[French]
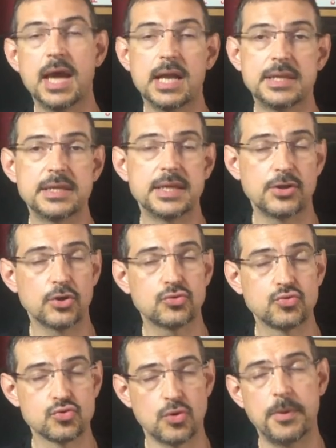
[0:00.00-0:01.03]
Elle n'est d'ailleurs
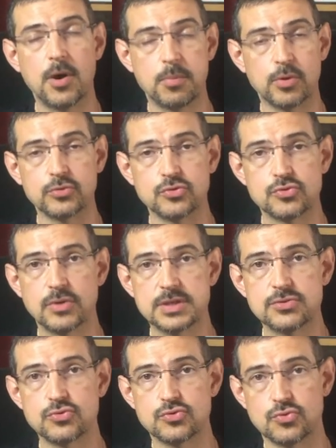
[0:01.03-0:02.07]
toujours pas en production
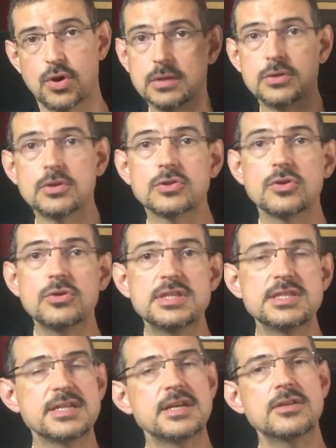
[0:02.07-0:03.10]
à ce jour. Notre
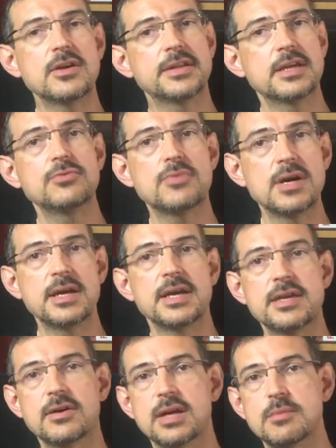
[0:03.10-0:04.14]
designer
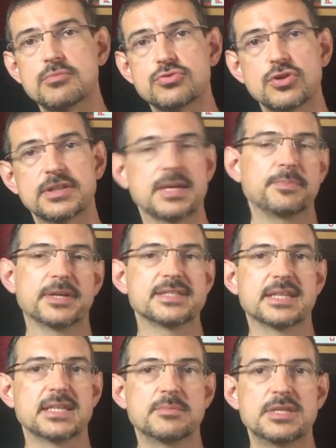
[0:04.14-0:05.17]
danois ayant la bougeotte après
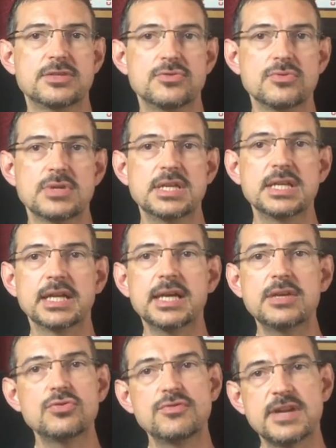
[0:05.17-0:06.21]
sa démission, il
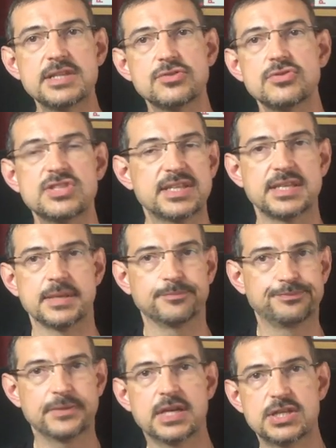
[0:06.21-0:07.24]
crée une nouvelle société,
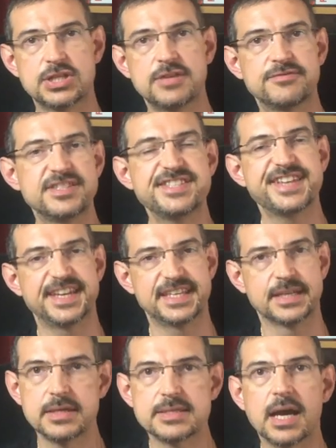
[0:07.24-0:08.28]
a chef
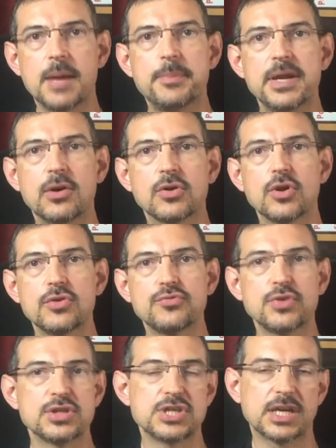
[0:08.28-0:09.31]
design. Ça rappelle encore une
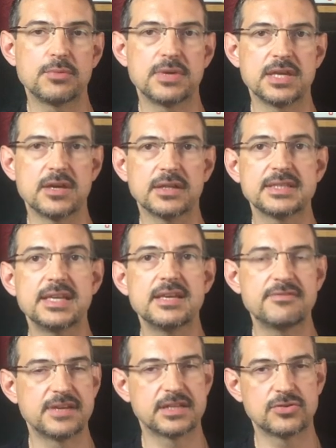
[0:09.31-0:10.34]
fois Jerry Wigert
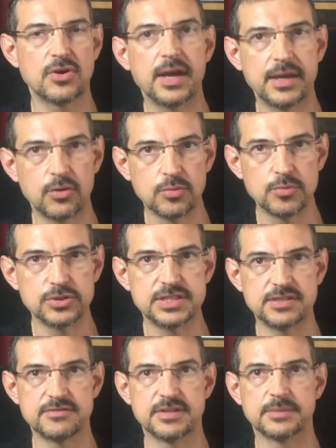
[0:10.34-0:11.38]
et Vector
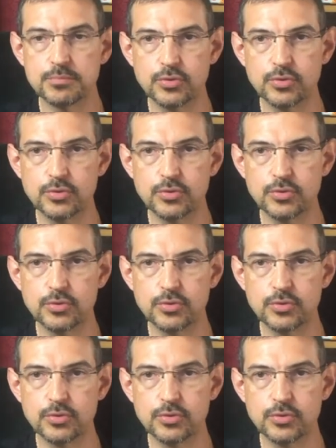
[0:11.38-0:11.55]
Aeromotive.